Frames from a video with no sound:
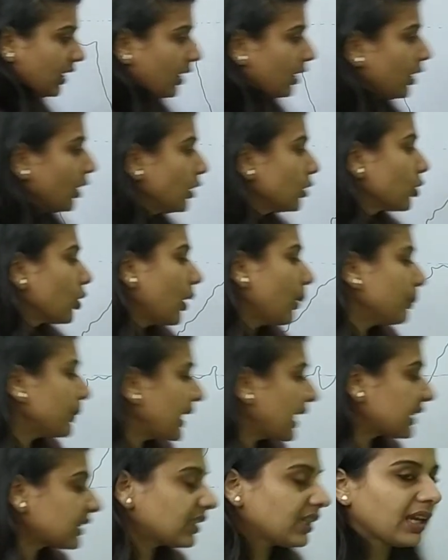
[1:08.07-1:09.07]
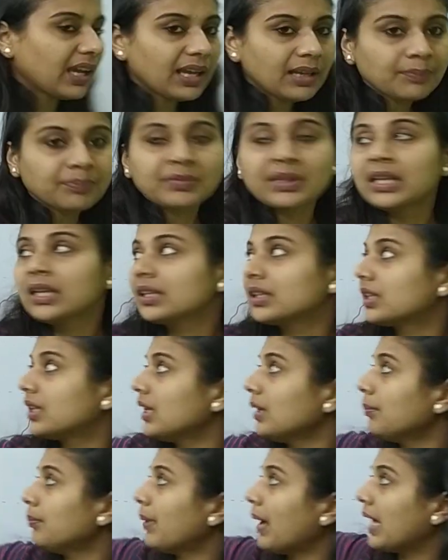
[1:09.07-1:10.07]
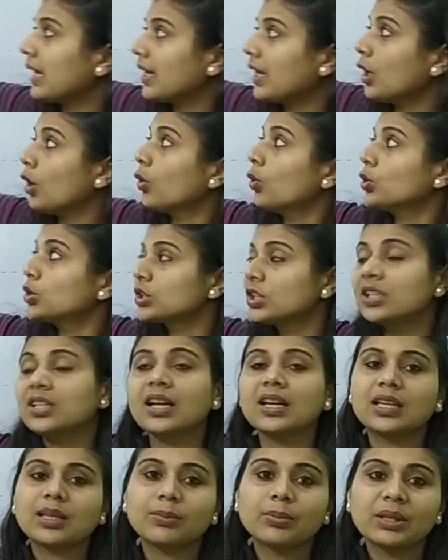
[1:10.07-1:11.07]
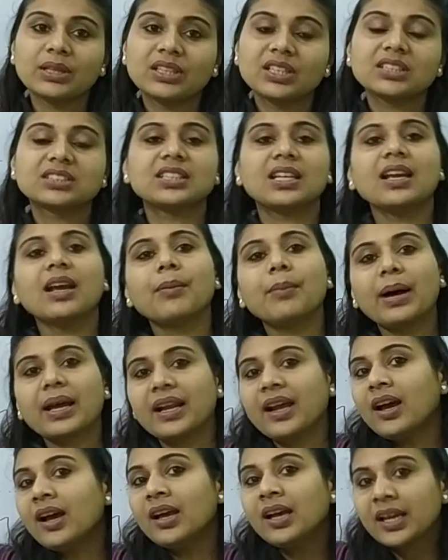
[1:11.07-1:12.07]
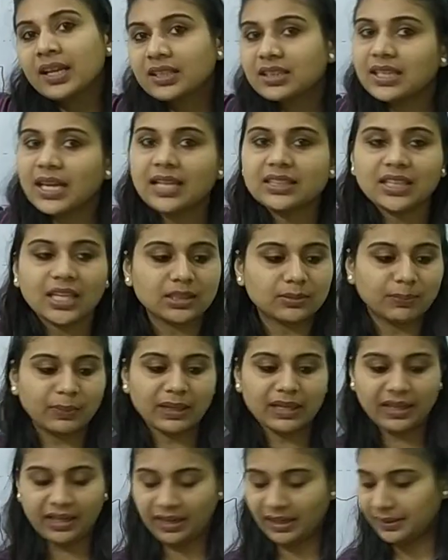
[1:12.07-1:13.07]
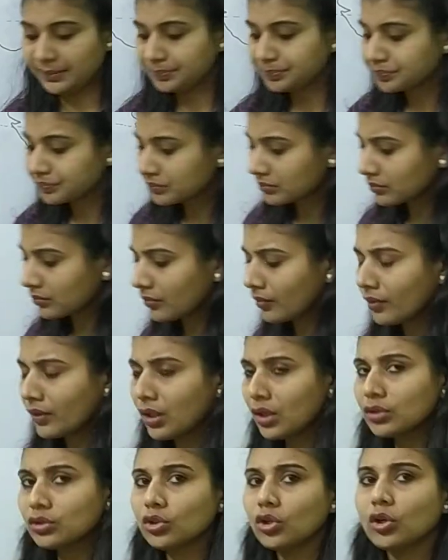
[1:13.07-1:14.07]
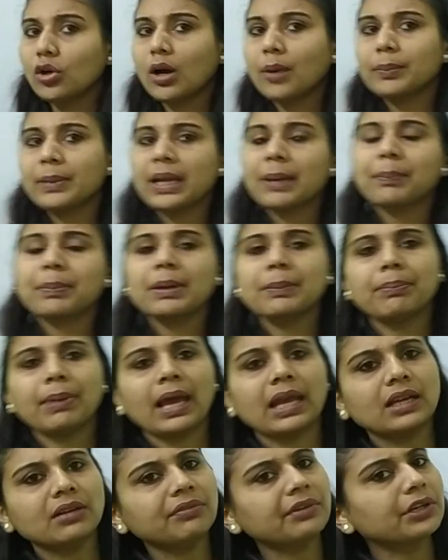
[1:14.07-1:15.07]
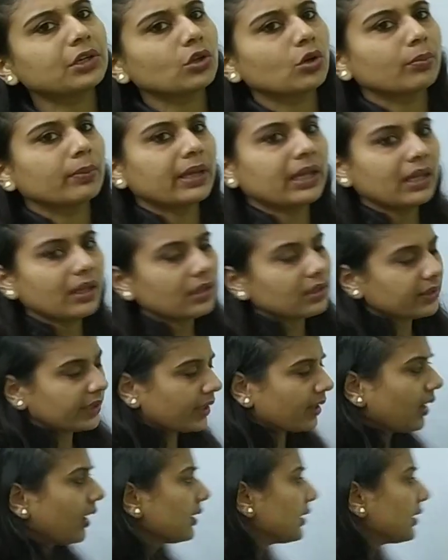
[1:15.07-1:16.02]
है तो हम देखते हैं कि पहले उष्ण कटिबंधीय से हमारा क्या तात्पर्य है तो हमने अपने पहले वीडियो में देखा